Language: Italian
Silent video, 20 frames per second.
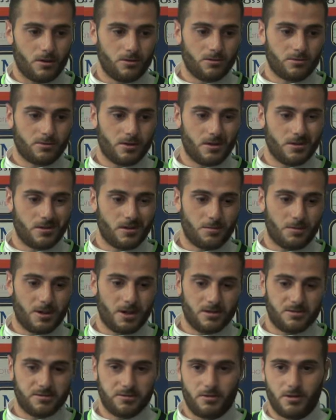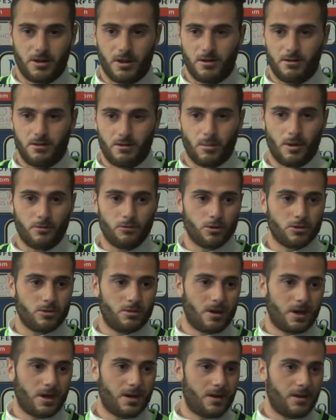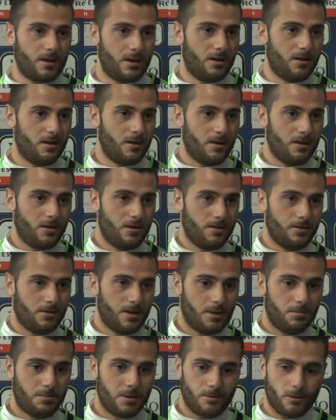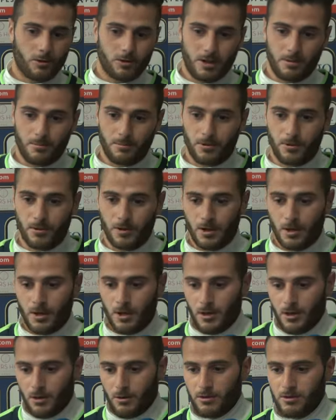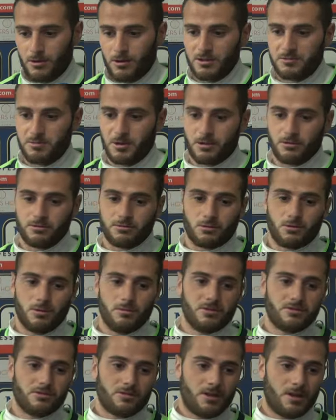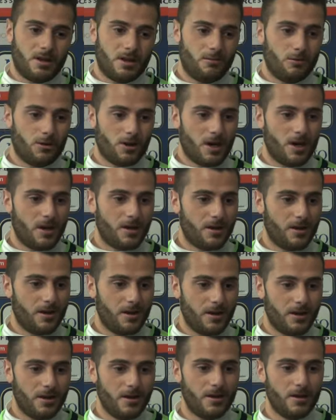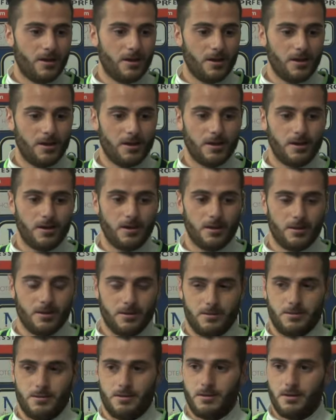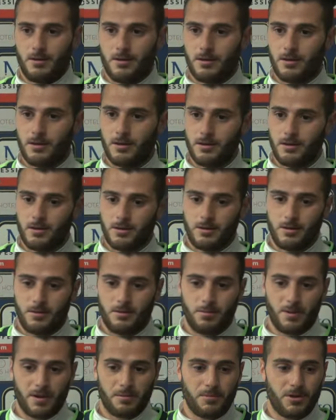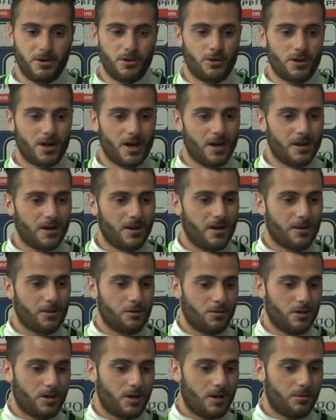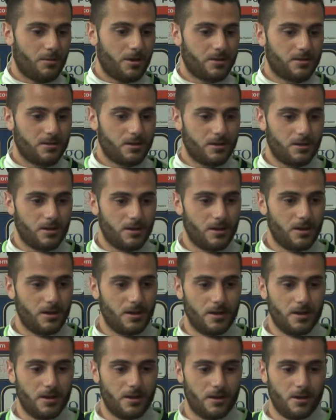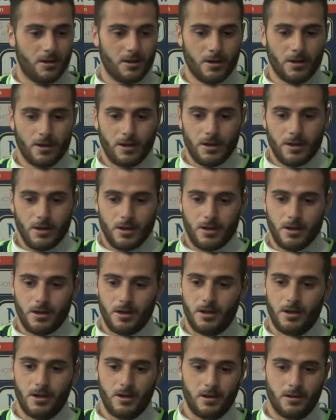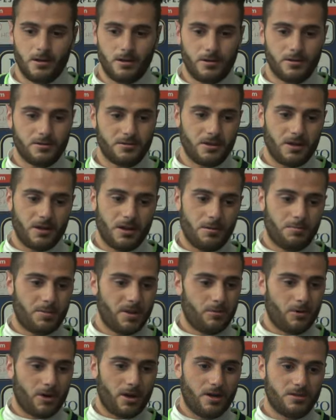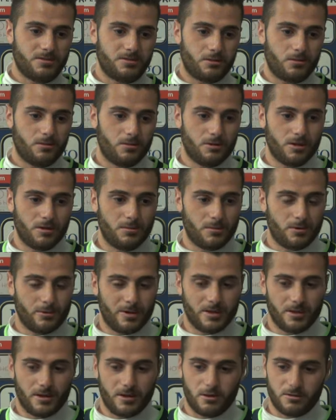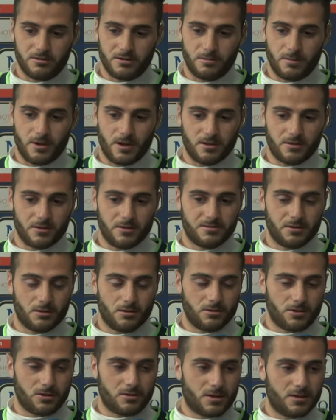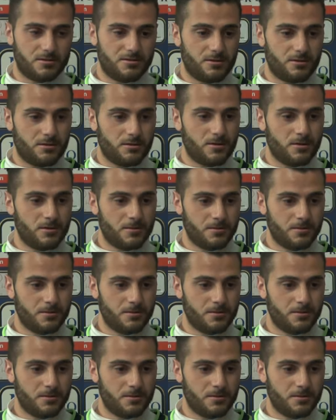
la giusta determinazione che avevamo avuto magari nel, nel primo tempo. Questo è un aspetto su cui bisogna lavorare. E eh, per migliorare e chiudere le partite eh, sia nel primo che nel secondo tempo, mantenendo sempre la stessa concentrazione.